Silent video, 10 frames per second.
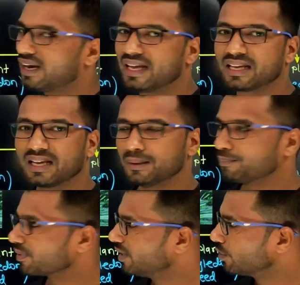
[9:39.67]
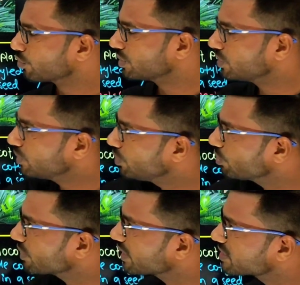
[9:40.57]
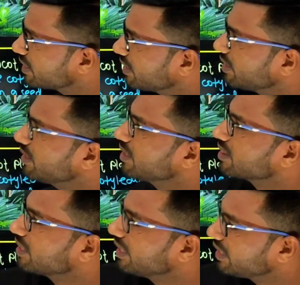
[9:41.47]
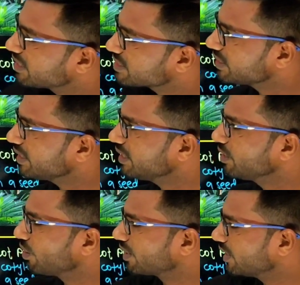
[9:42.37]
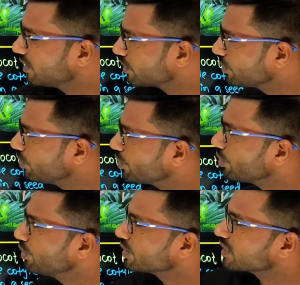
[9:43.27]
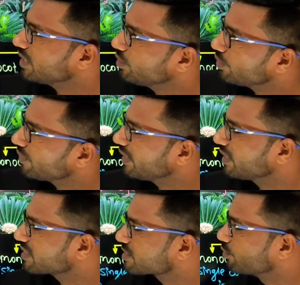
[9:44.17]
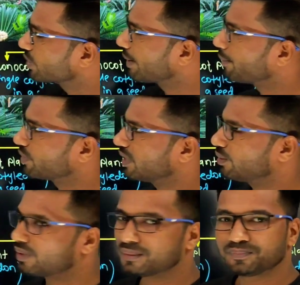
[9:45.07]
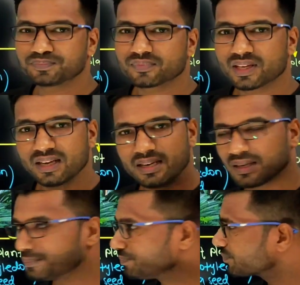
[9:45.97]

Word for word: लाइकेन तो तीनों का शरीर थैलस है और ये तीनों थैलोफाइटा समूह का पौधा हुआ है ना